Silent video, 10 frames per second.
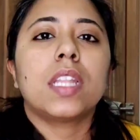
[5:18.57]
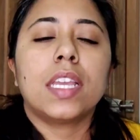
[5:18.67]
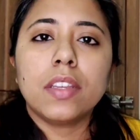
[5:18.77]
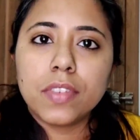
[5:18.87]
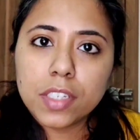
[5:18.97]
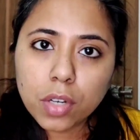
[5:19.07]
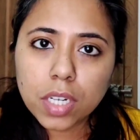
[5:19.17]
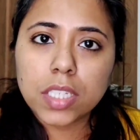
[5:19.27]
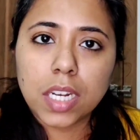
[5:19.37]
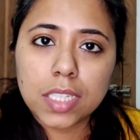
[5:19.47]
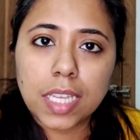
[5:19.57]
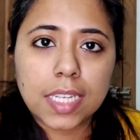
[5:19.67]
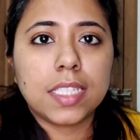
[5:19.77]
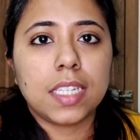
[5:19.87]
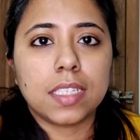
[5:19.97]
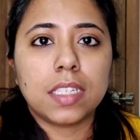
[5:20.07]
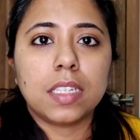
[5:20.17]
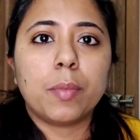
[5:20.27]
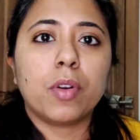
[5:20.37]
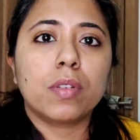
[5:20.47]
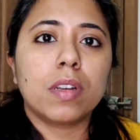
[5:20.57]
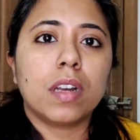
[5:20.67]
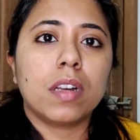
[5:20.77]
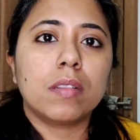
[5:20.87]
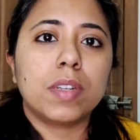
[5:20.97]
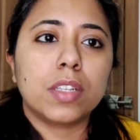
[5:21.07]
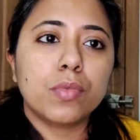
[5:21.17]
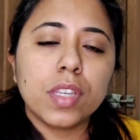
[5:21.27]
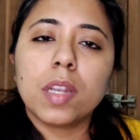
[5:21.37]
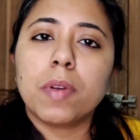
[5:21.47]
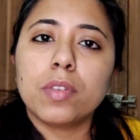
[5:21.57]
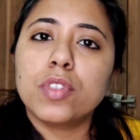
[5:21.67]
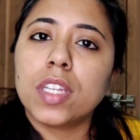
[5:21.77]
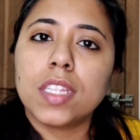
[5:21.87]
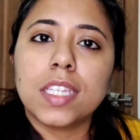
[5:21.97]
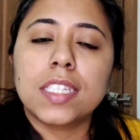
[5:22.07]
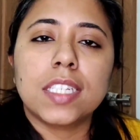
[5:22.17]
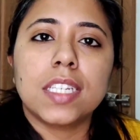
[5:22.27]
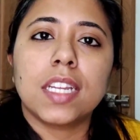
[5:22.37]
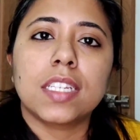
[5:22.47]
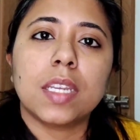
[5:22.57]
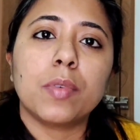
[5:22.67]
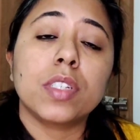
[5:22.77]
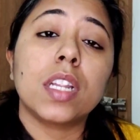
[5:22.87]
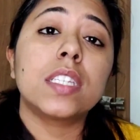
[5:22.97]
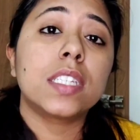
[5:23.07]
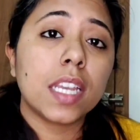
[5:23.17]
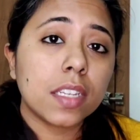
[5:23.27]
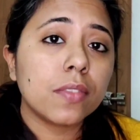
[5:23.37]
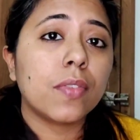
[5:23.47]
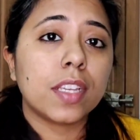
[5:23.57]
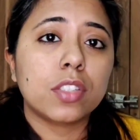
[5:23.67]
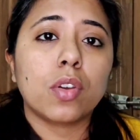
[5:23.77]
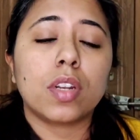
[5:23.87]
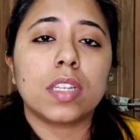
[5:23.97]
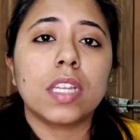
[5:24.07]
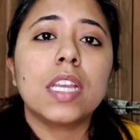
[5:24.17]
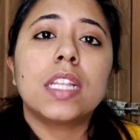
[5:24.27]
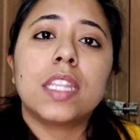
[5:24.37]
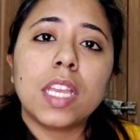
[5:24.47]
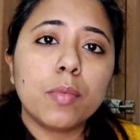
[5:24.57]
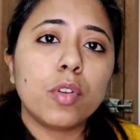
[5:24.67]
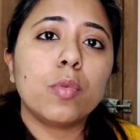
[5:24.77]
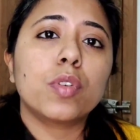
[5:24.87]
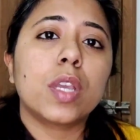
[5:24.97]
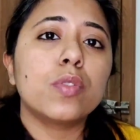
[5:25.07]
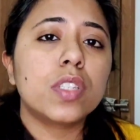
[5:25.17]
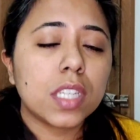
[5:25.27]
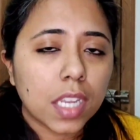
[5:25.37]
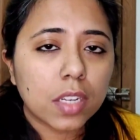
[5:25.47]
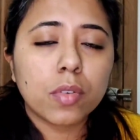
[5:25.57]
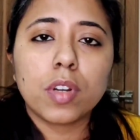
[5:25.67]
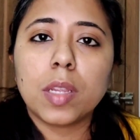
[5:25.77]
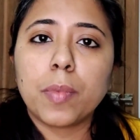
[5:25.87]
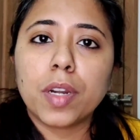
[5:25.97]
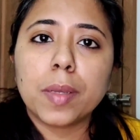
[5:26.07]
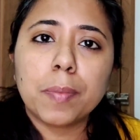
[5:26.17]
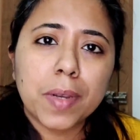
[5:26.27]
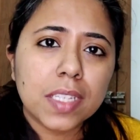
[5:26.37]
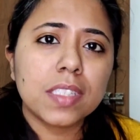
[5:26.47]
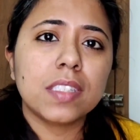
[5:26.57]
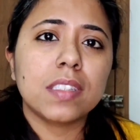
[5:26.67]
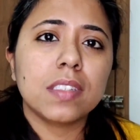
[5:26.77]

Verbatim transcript: তাই এই ভিডিওটা যারা দেখছেন এবং মানে কুইয়ার মানুষ যারা দেখছেন আর কি এবং যারা স্টেয়ারিং ফেস করেন তাই বলবো কেউ স্টেয়ার করলে পরে প্লিজ